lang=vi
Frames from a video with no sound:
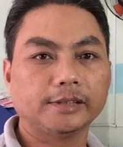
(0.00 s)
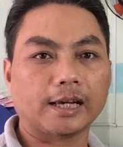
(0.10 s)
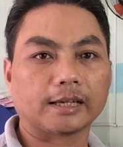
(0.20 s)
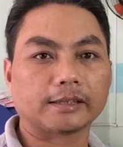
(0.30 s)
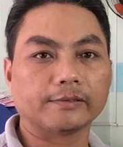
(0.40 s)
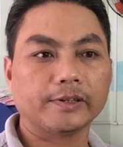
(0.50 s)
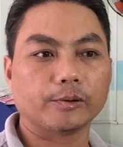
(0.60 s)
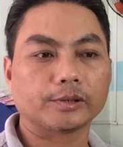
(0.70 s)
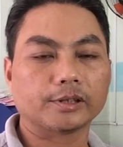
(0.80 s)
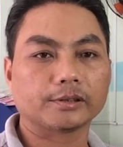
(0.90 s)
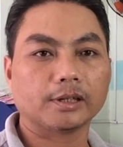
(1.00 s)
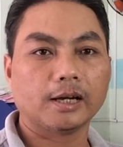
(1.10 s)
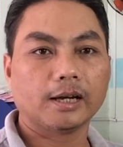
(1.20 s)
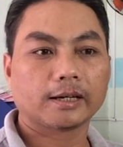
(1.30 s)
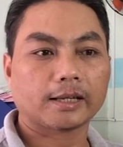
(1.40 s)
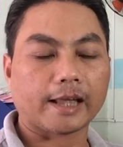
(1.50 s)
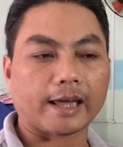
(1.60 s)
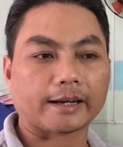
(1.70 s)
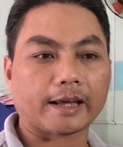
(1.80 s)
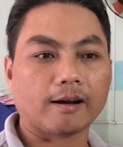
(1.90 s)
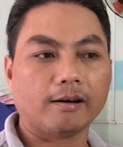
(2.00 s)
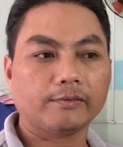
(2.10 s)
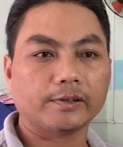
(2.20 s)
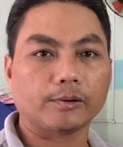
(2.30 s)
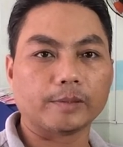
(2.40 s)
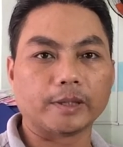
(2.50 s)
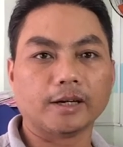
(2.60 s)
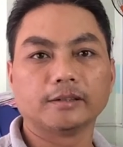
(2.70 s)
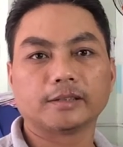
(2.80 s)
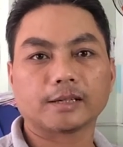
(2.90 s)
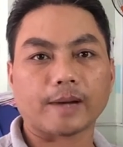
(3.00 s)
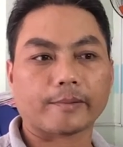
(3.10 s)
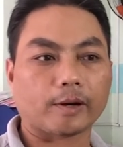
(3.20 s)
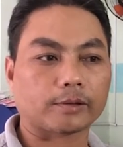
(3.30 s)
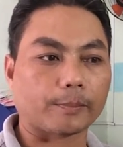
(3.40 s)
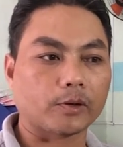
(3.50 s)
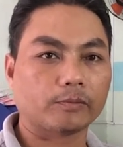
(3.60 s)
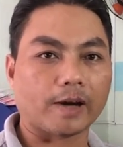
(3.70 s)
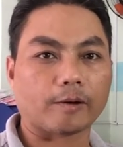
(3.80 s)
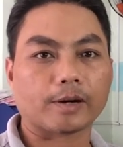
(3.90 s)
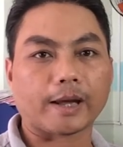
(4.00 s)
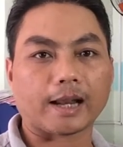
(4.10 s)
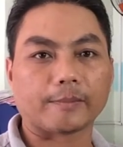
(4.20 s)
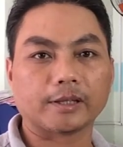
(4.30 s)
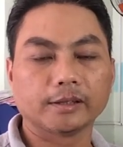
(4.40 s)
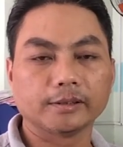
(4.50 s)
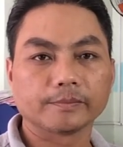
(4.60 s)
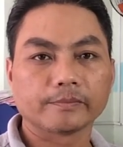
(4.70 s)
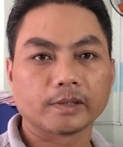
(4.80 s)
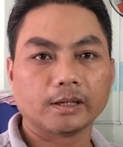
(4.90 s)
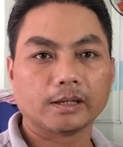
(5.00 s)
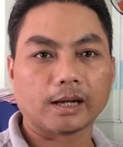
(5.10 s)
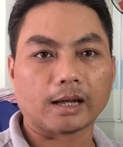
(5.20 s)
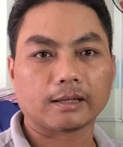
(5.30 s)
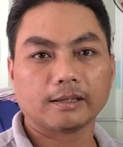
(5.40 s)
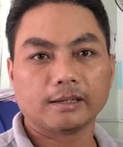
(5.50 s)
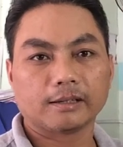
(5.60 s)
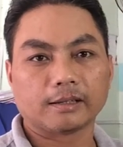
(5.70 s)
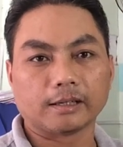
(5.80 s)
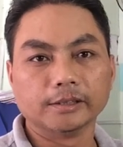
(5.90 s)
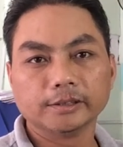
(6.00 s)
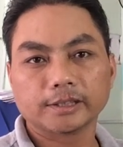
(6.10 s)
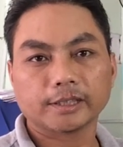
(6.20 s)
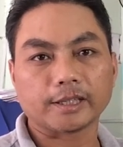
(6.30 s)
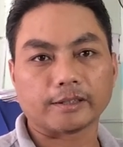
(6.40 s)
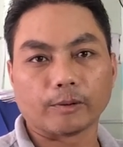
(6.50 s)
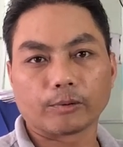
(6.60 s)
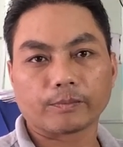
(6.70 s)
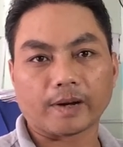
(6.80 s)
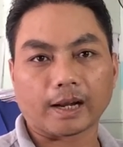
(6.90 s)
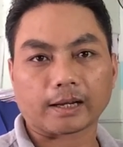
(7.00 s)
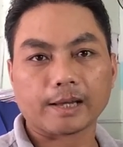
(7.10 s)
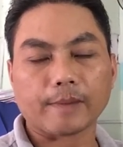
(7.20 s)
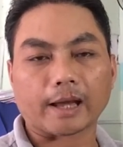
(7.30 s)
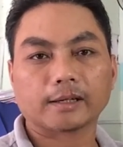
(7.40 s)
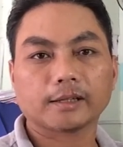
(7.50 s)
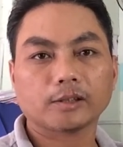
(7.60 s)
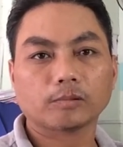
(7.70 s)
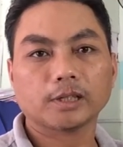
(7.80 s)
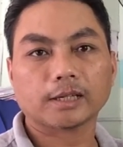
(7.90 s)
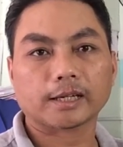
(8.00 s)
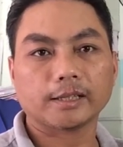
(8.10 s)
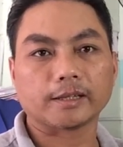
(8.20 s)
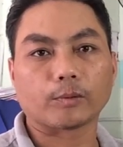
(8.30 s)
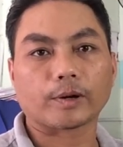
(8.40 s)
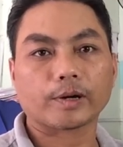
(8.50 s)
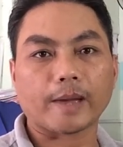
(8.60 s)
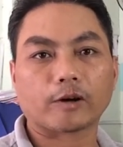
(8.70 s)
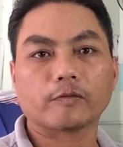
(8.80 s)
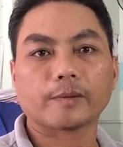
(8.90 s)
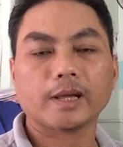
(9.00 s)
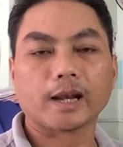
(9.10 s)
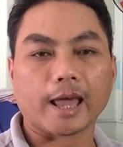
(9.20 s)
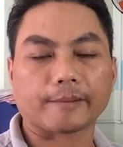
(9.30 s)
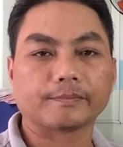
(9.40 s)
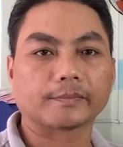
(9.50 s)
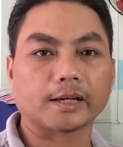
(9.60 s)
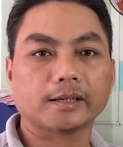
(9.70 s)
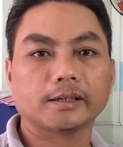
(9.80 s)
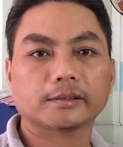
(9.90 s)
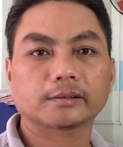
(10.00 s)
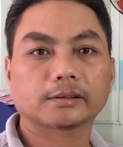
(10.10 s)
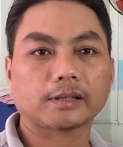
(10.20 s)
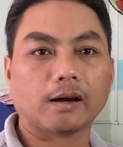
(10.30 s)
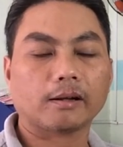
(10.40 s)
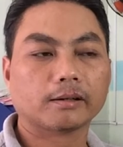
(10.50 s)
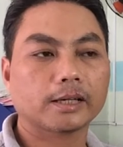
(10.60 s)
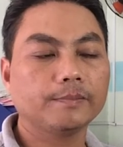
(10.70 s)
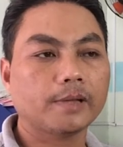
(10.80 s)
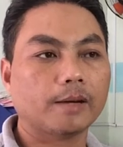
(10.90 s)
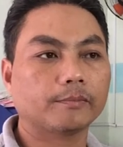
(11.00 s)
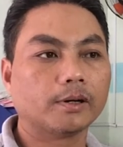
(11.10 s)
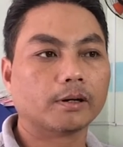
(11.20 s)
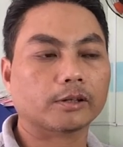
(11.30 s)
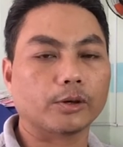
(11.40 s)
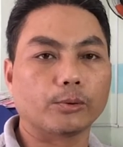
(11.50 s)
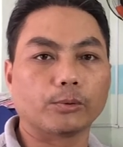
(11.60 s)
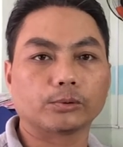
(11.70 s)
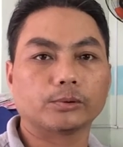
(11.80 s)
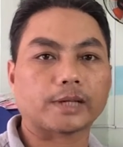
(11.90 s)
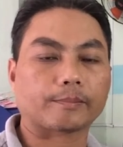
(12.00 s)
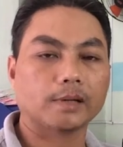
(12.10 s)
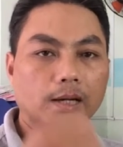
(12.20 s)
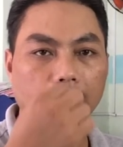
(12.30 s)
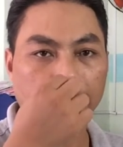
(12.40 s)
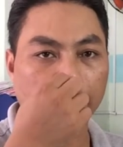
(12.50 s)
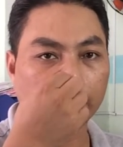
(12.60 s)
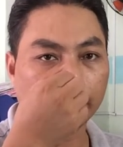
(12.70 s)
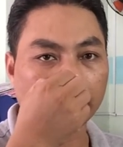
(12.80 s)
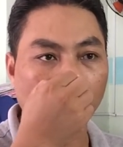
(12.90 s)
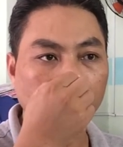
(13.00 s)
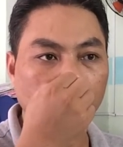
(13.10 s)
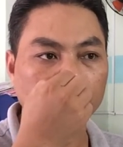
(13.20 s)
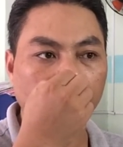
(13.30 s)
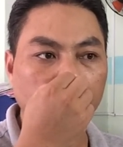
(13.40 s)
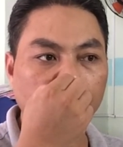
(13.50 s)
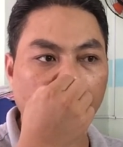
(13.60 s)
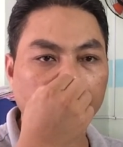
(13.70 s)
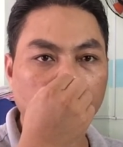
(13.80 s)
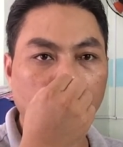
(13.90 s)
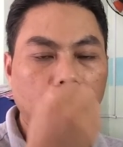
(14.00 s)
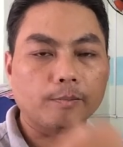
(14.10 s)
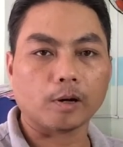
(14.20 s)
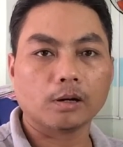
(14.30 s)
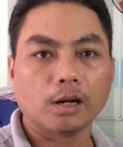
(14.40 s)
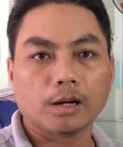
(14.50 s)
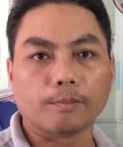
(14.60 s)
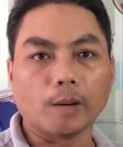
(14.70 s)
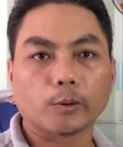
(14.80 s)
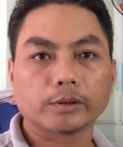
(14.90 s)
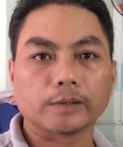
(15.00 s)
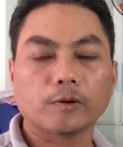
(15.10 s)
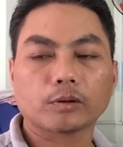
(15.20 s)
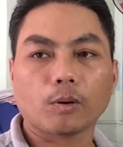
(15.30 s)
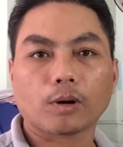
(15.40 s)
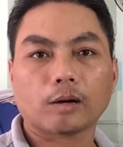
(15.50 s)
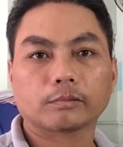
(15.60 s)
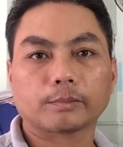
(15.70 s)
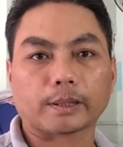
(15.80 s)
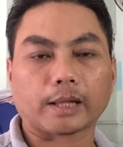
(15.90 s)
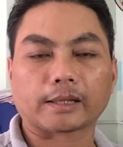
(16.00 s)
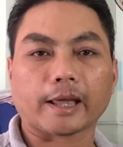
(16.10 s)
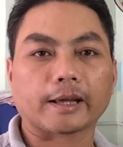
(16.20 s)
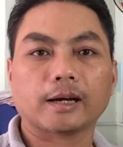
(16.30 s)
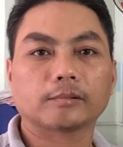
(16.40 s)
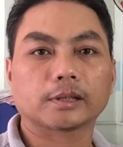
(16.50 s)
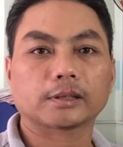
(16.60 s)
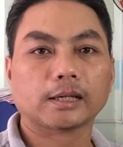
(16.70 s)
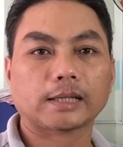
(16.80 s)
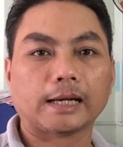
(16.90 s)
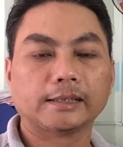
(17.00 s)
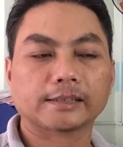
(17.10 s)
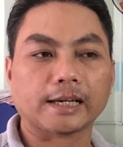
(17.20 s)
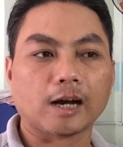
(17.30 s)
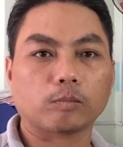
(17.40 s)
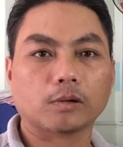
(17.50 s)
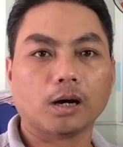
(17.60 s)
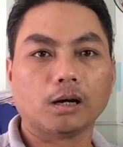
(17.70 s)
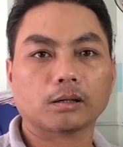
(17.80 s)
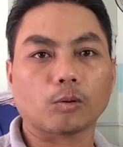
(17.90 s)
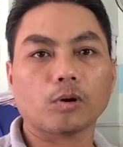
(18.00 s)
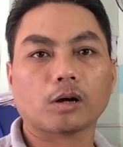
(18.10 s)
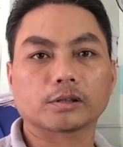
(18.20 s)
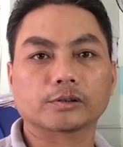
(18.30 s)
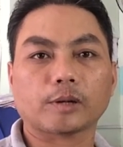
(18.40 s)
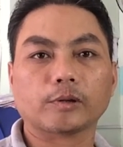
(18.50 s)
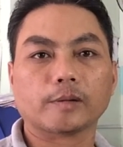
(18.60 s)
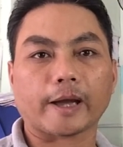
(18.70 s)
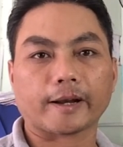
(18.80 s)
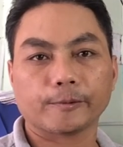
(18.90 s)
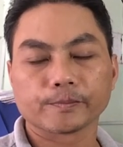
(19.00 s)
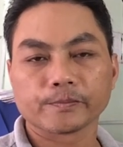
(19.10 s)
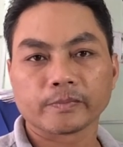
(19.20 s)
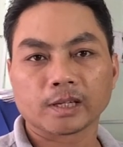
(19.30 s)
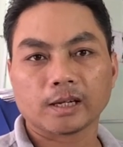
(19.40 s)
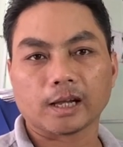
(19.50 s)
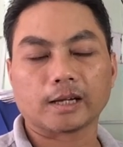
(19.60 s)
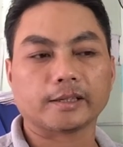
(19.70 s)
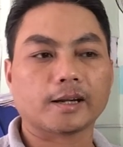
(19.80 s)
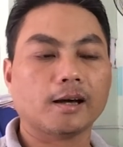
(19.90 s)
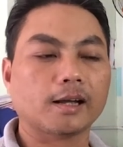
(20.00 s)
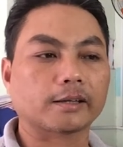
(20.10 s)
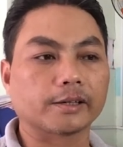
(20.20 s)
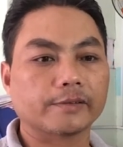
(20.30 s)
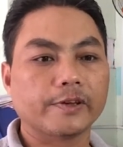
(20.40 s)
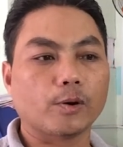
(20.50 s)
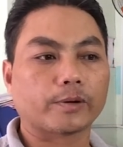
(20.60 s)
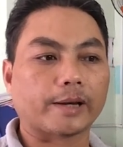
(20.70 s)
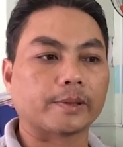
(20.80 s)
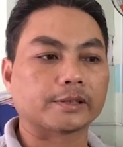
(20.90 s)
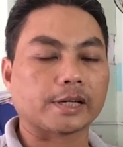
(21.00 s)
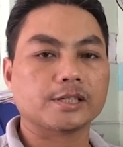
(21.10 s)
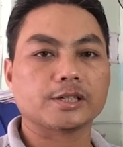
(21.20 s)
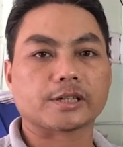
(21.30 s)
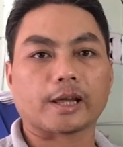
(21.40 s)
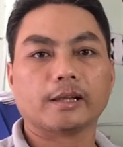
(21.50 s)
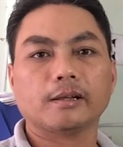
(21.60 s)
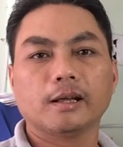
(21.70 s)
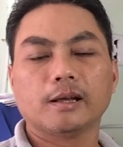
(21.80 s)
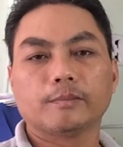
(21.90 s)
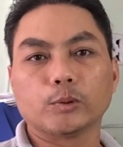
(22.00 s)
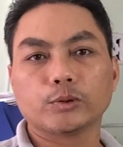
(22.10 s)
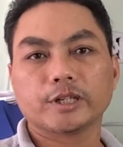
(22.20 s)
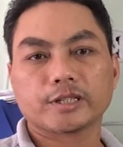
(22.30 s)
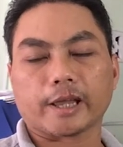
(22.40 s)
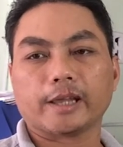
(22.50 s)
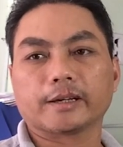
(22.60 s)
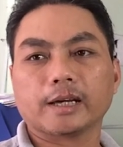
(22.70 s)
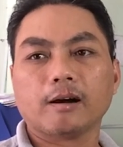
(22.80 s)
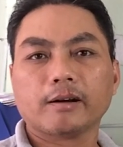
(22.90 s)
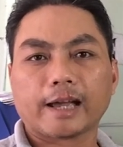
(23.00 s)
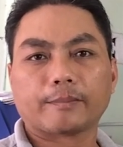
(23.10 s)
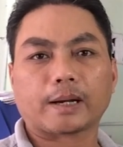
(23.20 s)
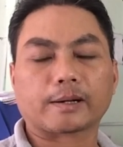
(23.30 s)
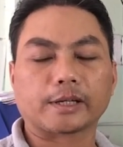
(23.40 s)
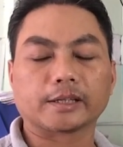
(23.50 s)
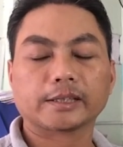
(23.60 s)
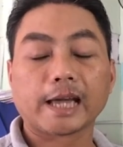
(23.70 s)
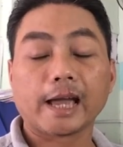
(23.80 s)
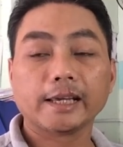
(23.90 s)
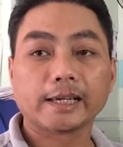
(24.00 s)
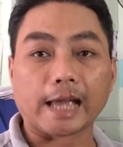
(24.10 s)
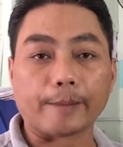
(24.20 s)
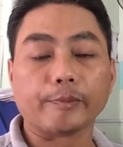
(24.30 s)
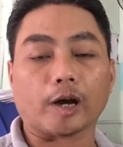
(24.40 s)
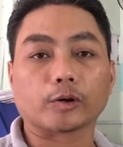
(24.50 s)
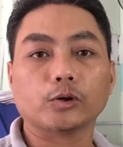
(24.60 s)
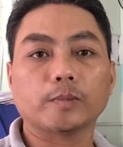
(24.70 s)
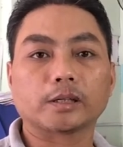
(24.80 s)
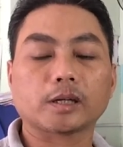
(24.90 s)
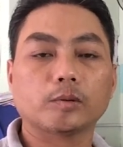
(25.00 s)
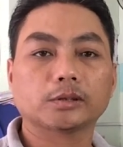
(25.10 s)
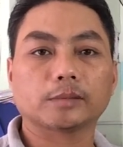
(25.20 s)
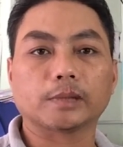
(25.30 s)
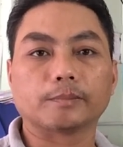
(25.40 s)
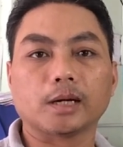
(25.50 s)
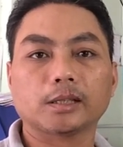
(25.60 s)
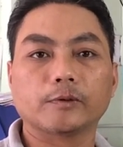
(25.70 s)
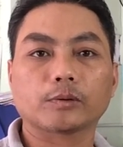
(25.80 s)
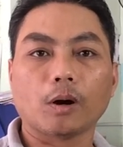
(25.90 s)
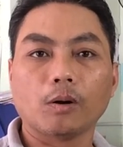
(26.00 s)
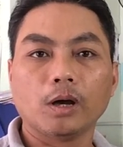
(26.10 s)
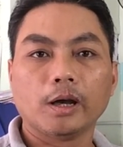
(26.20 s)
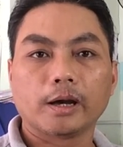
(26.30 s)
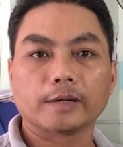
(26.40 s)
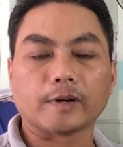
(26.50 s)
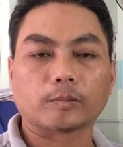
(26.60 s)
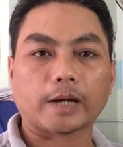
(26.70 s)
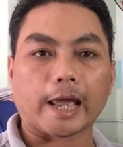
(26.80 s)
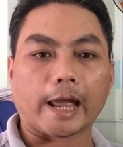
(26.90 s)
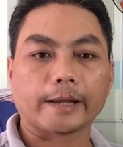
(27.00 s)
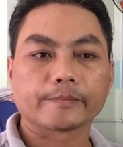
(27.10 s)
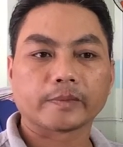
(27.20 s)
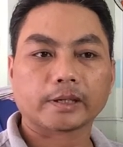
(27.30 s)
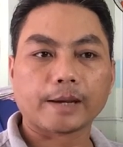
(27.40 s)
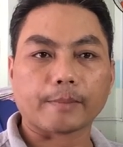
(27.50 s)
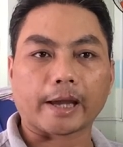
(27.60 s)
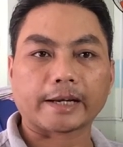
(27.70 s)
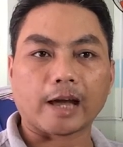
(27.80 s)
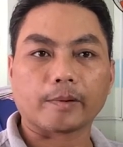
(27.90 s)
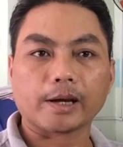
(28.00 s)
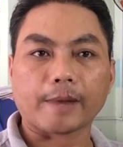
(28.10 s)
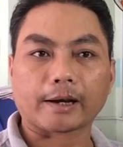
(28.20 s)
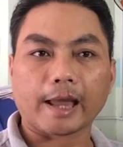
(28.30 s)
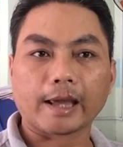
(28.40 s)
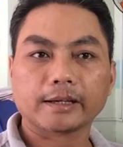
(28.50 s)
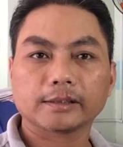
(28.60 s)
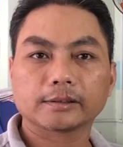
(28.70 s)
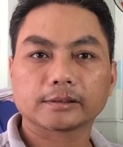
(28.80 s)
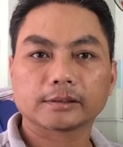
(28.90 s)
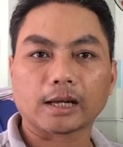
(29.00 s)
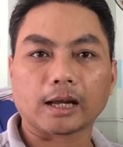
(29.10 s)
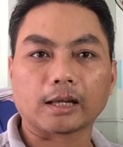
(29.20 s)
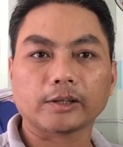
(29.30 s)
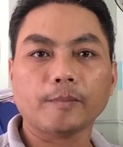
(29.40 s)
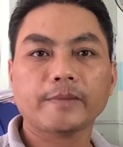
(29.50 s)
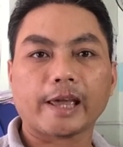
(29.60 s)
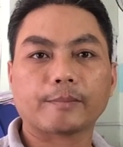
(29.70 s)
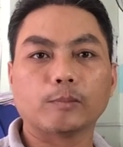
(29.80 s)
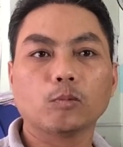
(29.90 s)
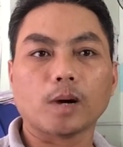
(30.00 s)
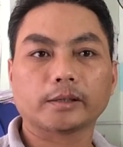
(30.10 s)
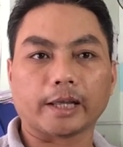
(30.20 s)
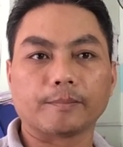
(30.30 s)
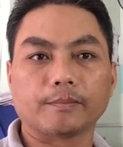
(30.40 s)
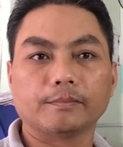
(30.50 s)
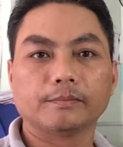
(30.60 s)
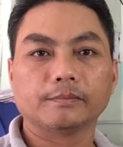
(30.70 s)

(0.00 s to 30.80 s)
hướng về những ví dụ như khách hàng đang có ví dụ in bài thư thì các bạn bắt đầu tập trung vào các bạn làm bài thư à, à, hướng những cái dịch vụ mà các bạn nên tốt nhất là cái dịch vụ nào các bạn cũng phải biết làm để cho nó kiếm thêm rất là nhiều nguồn thu nhập để mới mới đủ được cuộc sống cho các bạn chứ còn đến một mở một cái tiệm photo không và tèn tèn không thì chắc chắn là sẽ không có đủ lo được cuộc sống của các bạn đâu à, do đó là những video này mình sẽ chia sẻ muốn chia sẻ những cái khó khăn mà những cái cảm nhận của mình trong quá trình mình mở tiệm photo hy vọng là các bạn nào mà các bạn đang à, nhóm gia mà muốn mở tiệm